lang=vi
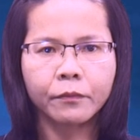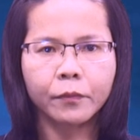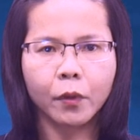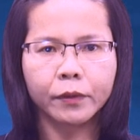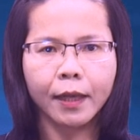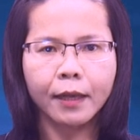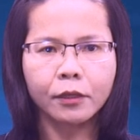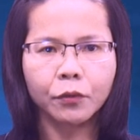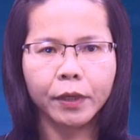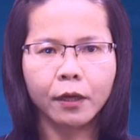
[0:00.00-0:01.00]
Bồ
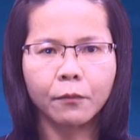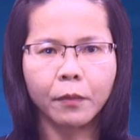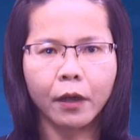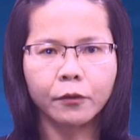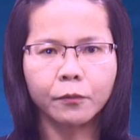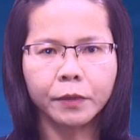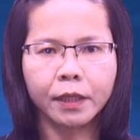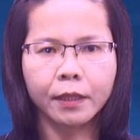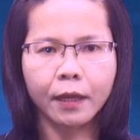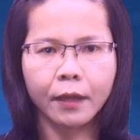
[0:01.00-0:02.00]
Tát tuy không bỏ chúng
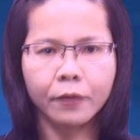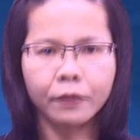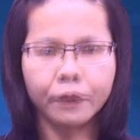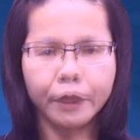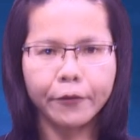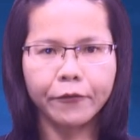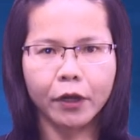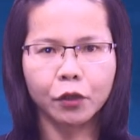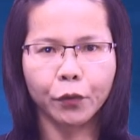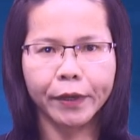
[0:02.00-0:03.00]
sinh nào nhưng
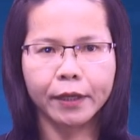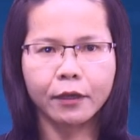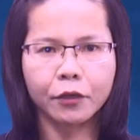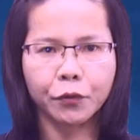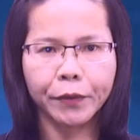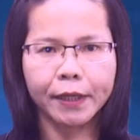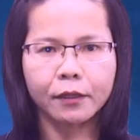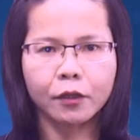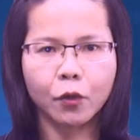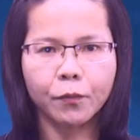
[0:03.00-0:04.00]
vẫn tùy nhân duyên
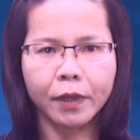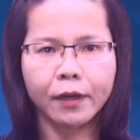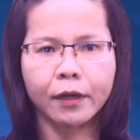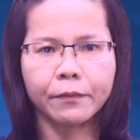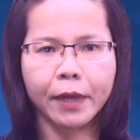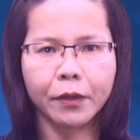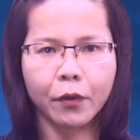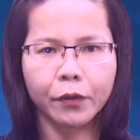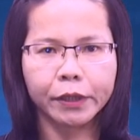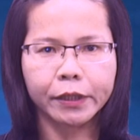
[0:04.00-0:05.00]
đúng thời mà
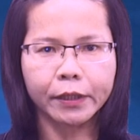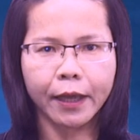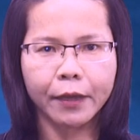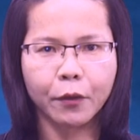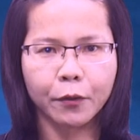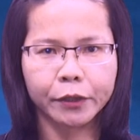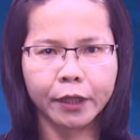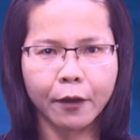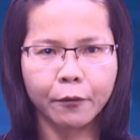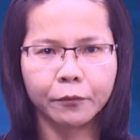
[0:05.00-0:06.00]
độ trước hay độ
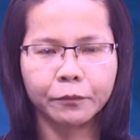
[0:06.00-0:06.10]
sau.